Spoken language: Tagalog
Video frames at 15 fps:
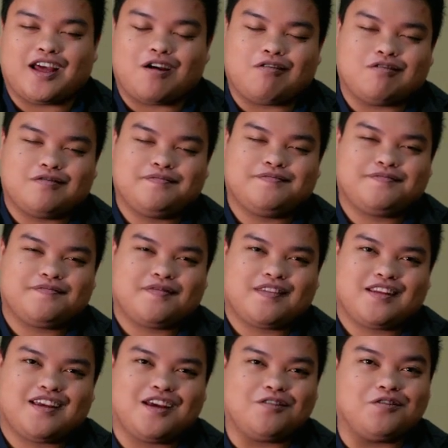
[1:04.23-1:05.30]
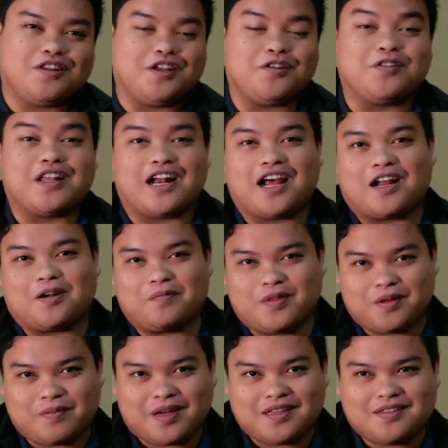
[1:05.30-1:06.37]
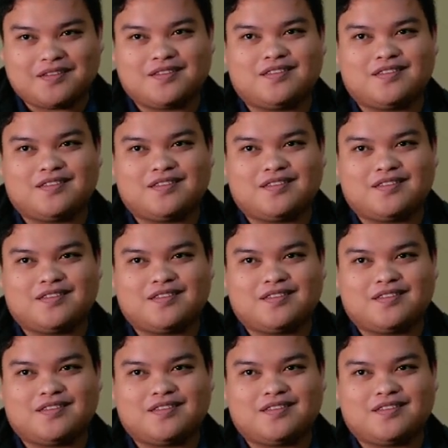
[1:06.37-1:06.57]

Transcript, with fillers: now, ganun din yung nararamdaman.